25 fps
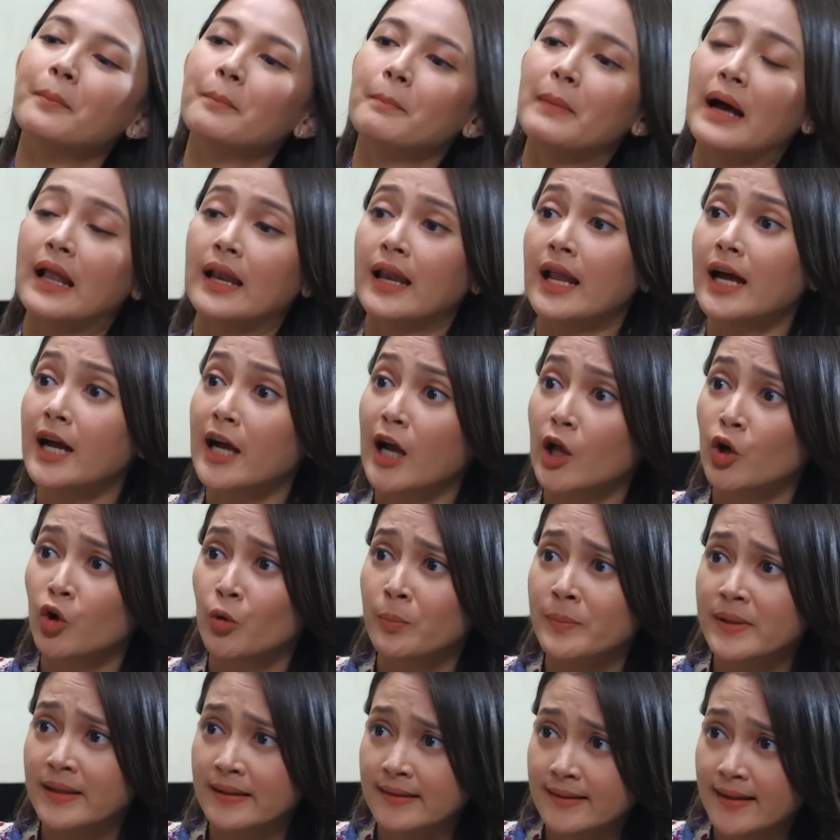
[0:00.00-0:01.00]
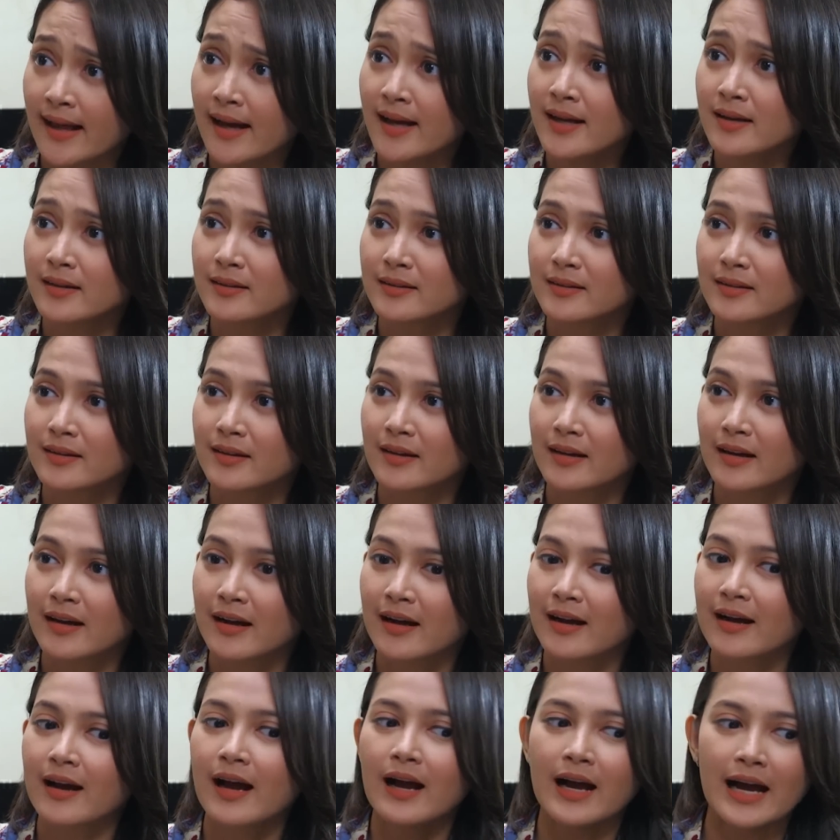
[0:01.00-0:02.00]
Malah kalau bisa,
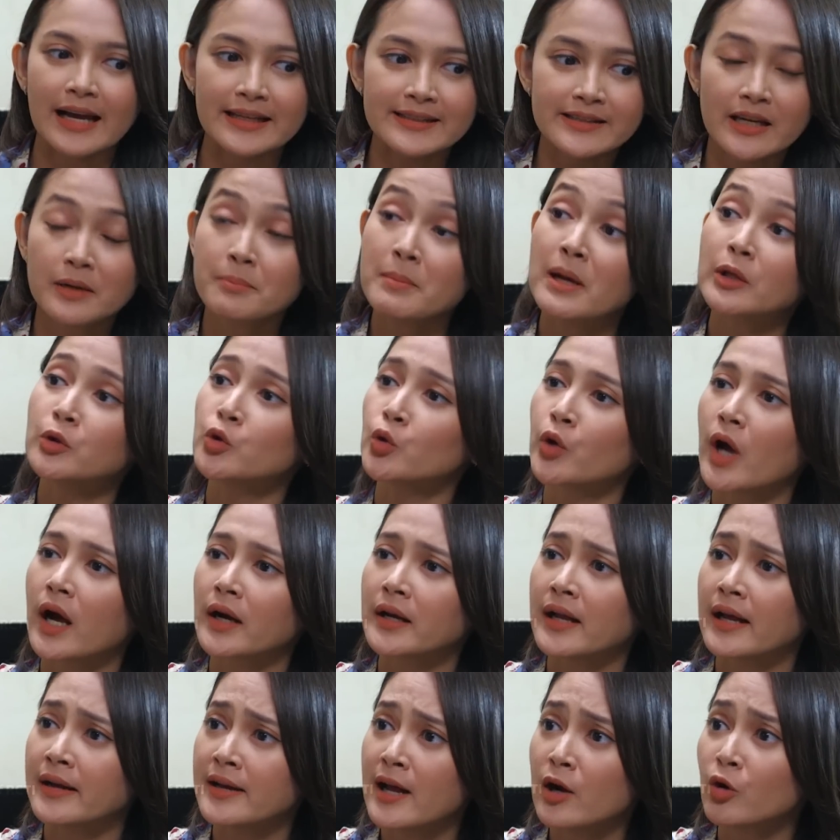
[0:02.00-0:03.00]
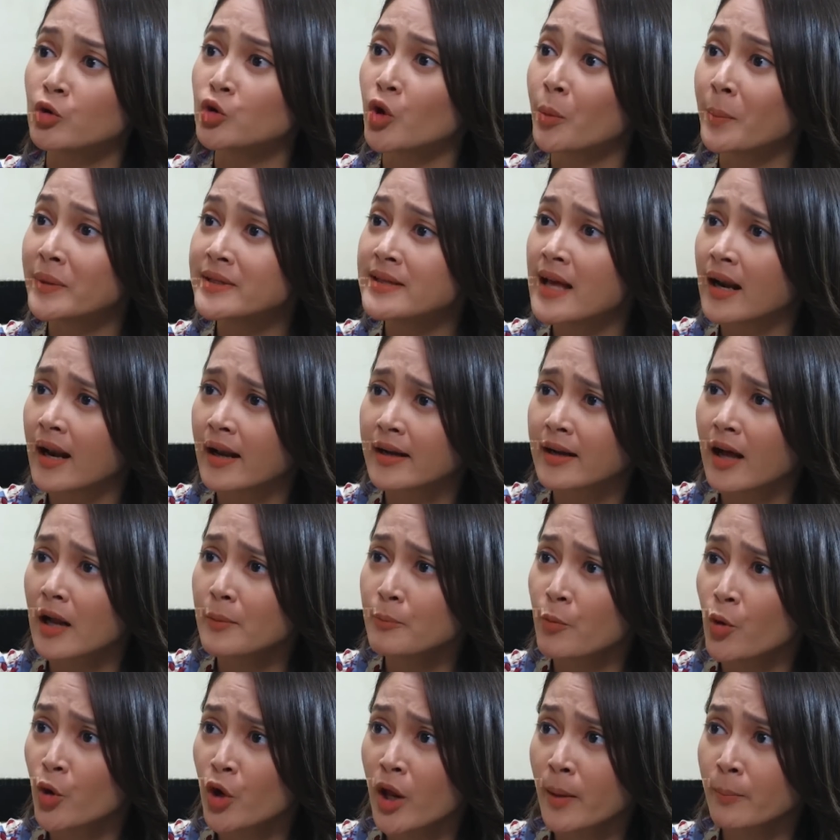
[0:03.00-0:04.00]
Kang Aceh bantu Kang Dadang untuk
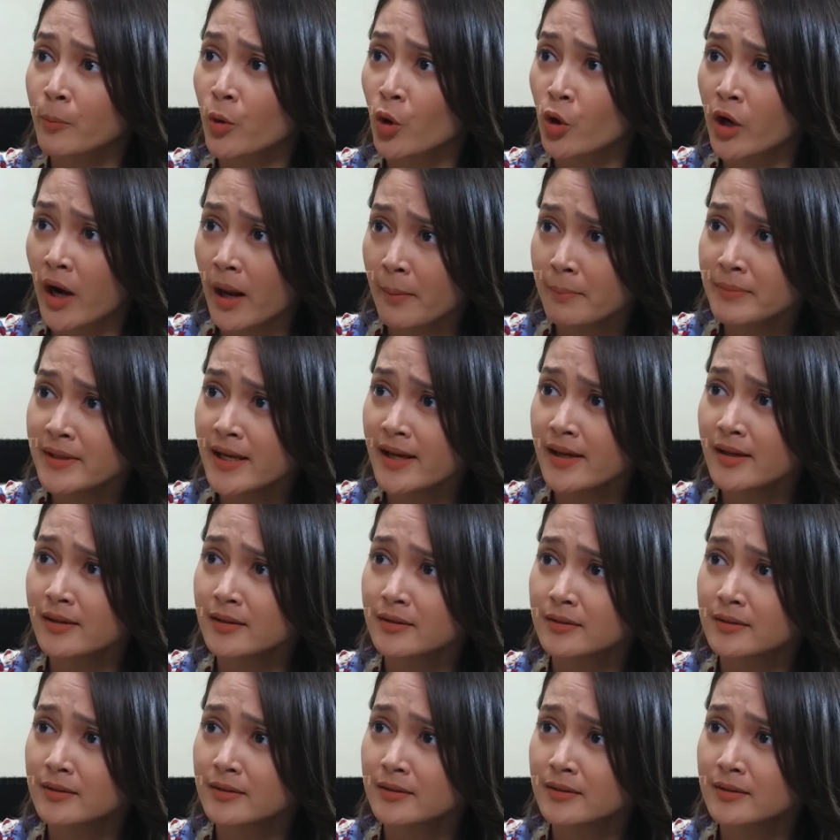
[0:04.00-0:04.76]
menjalankan program-programnya.